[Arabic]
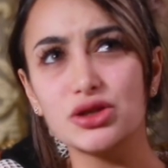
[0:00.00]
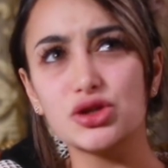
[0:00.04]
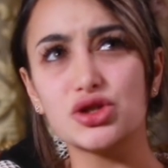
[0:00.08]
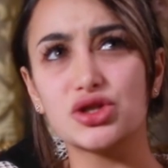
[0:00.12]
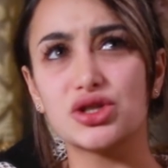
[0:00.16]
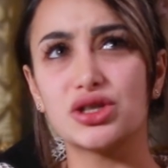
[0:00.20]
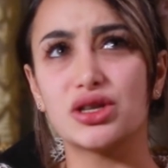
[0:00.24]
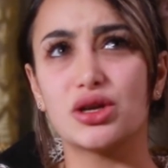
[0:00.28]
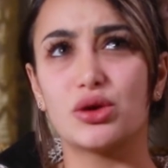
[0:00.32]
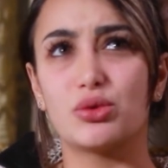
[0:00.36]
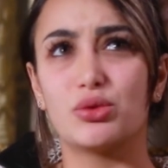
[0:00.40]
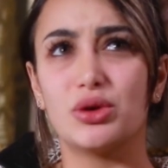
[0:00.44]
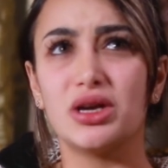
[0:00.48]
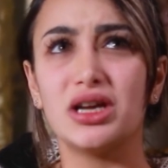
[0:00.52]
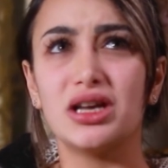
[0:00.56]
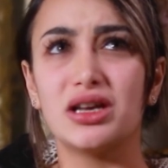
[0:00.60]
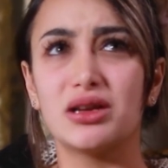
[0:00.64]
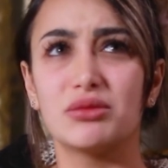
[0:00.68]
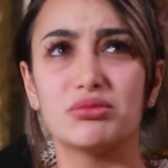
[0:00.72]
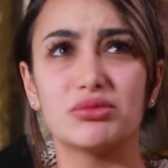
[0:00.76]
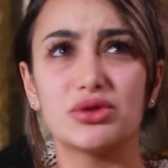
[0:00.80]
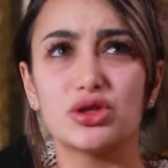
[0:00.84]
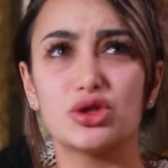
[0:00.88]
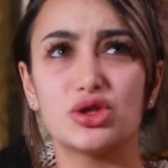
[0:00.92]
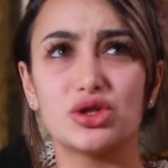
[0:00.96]
لشيء او
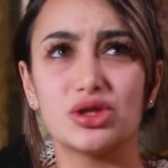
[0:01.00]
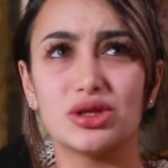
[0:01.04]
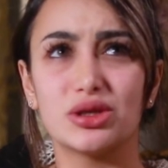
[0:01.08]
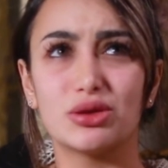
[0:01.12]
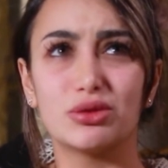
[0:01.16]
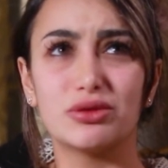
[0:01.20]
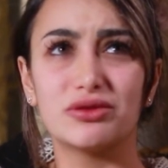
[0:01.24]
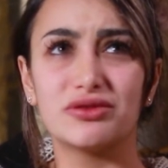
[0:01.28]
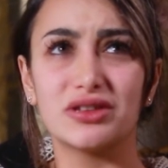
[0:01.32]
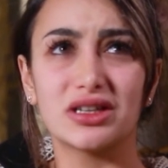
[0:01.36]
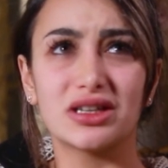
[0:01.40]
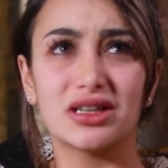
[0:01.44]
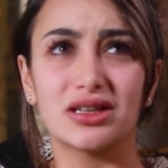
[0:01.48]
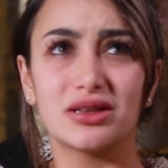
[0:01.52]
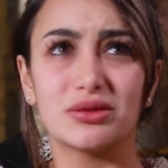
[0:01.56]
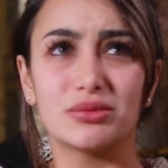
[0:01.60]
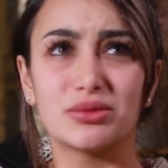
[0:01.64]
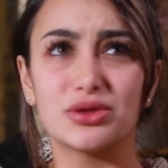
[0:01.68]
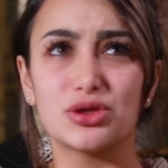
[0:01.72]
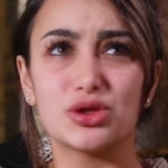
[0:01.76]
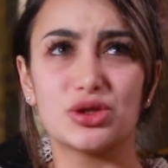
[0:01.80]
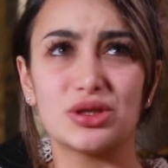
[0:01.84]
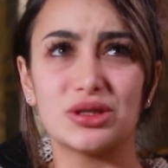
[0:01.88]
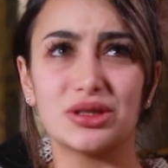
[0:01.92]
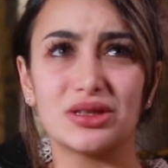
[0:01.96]
احلم بشيء او افكر
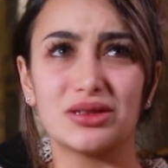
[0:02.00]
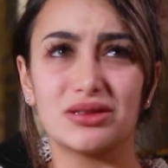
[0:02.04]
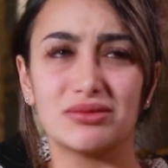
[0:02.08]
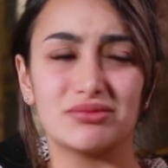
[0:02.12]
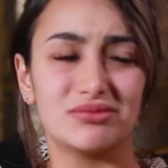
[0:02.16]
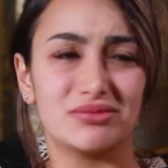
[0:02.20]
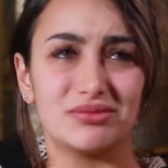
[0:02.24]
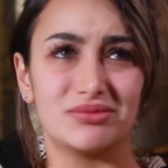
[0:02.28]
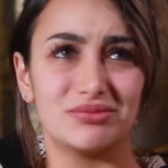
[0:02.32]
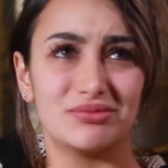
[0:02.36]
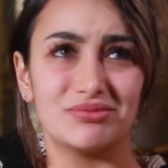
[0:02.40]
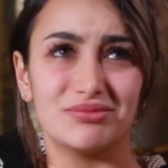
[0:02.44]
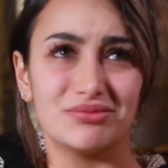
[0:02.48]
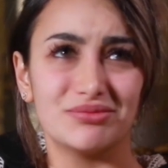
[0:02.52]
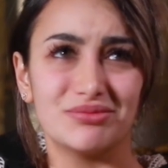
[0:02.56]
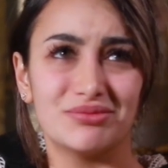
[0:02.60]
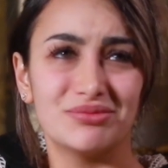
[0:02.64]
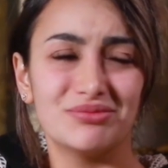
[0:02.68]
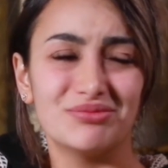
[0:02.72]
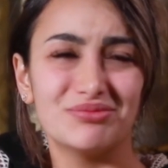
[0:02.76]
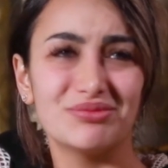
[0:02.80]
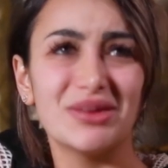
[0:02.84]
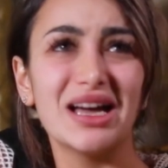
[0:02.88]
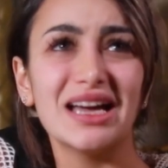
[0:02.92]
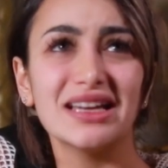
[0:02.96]
بشيء
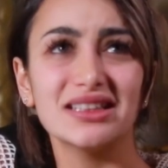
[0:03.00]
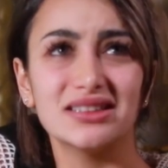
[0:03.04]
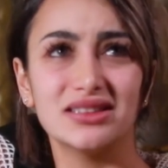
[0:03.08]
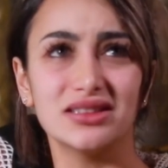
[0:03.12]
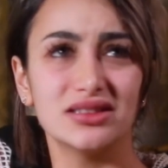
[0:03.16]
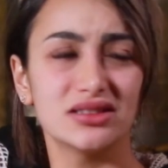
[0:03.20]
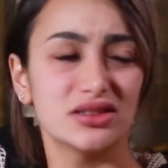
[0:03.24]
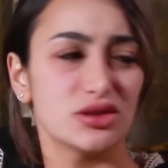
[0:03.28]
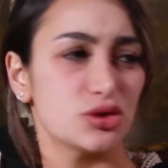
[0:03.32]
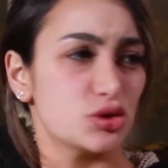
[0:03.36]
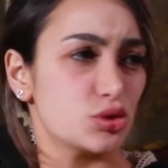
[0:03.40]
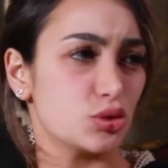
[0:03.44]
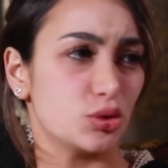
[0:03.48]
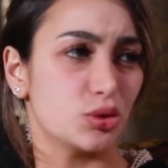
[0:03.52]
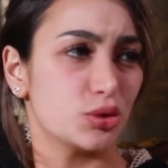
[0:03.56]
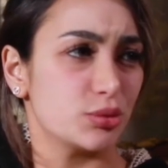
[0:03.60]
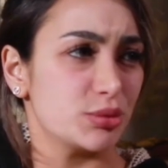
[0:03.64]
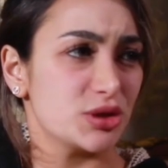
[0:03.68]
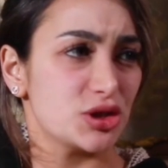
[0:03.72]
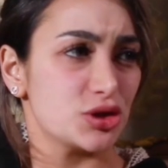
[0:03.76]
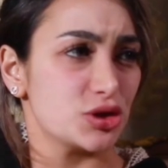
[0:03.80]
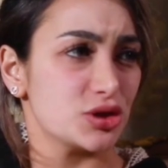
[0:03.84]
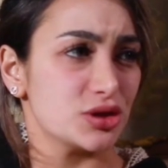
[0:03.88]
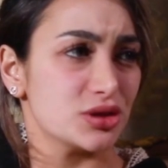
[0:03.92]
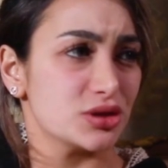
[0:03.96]
ما عاد عندي شعور
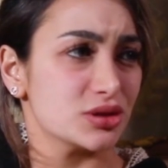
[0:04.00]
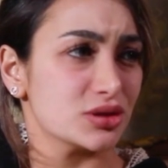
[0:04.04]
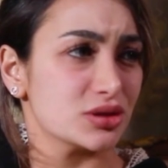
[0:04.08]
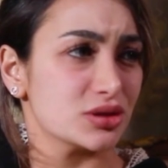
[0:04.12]
بشيء